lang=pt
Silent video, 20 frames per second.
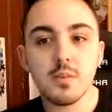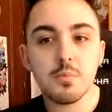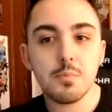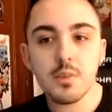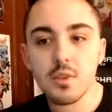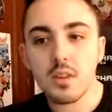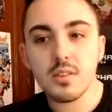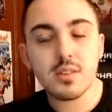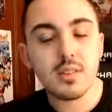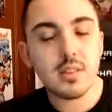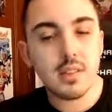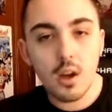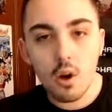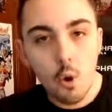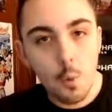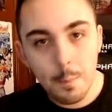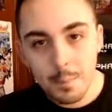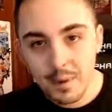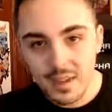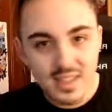por causa da
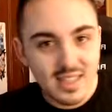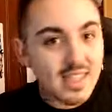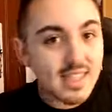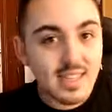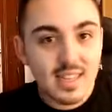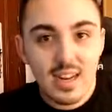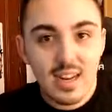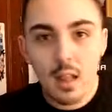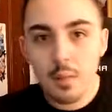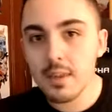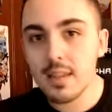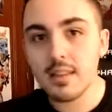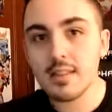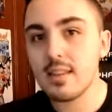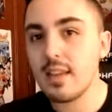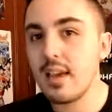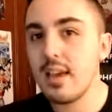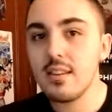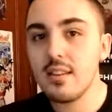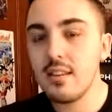roupa. Literalmente
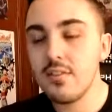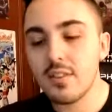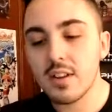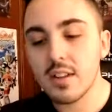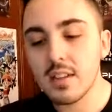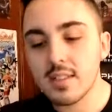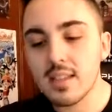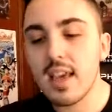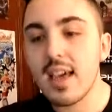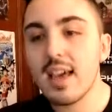é a diferença, é